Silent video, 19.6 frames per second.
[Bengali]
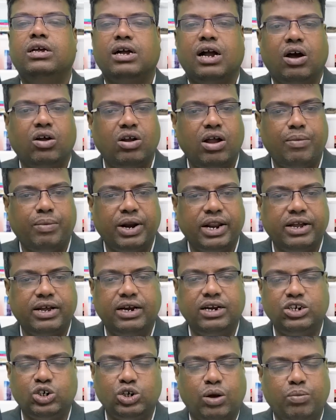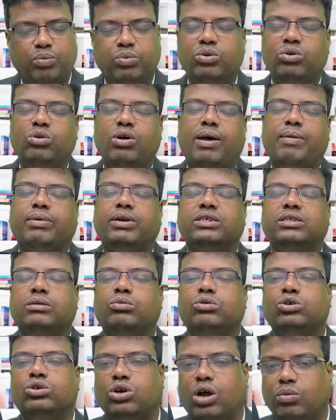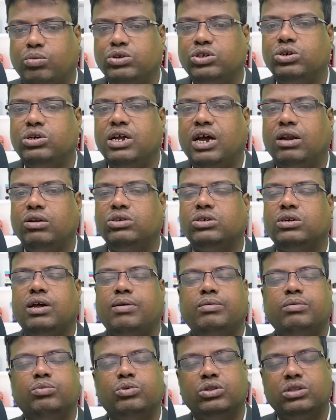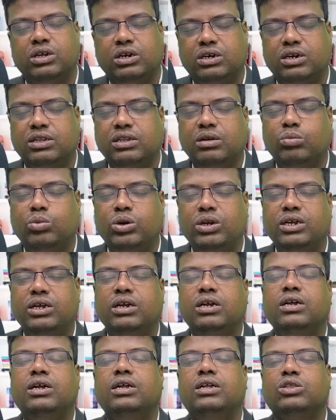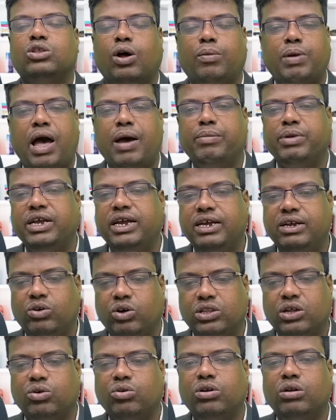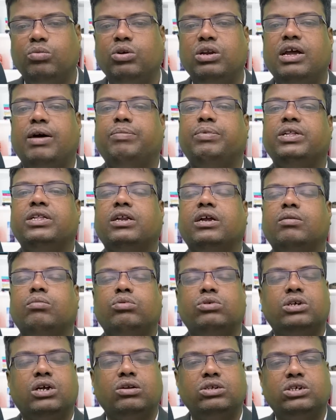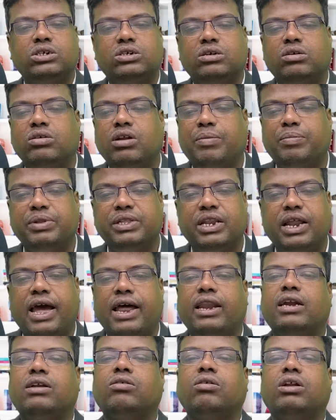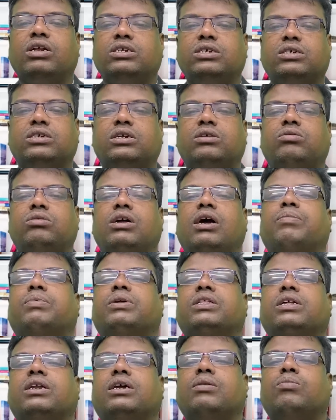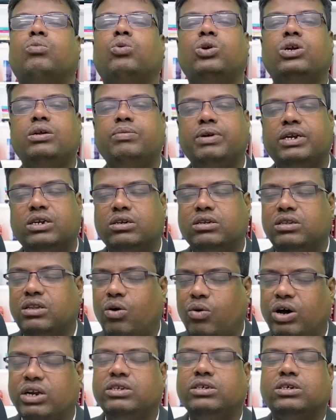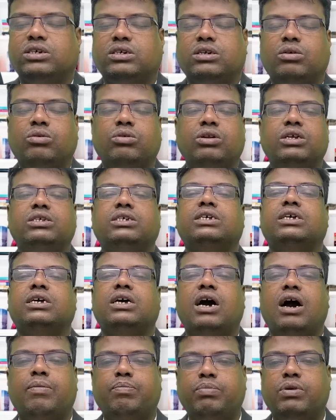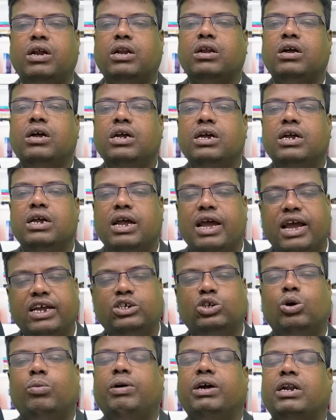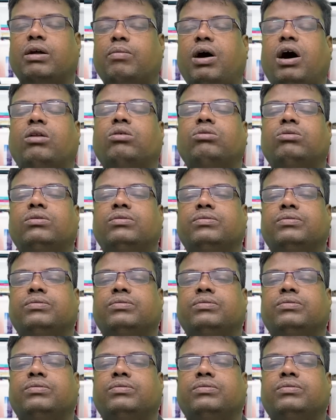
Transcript: কারণ আমার এখানে সম্পূর্ণ অ্যাভারেজ এবং সর্বজনীন আলোচনা আমি প্রত্যেকটা দিন বলি তবে আমি এই কথাগুলো বলি আপনাদেরকে বোঝানোর চেষ্টা করি আপনাদের অ্যালার্ট করার চেষ্টা করি আপনাদেরকে মোটিভেট দেওয়ার চেষ্টা করি যে আপনার এই সময়টা ভালো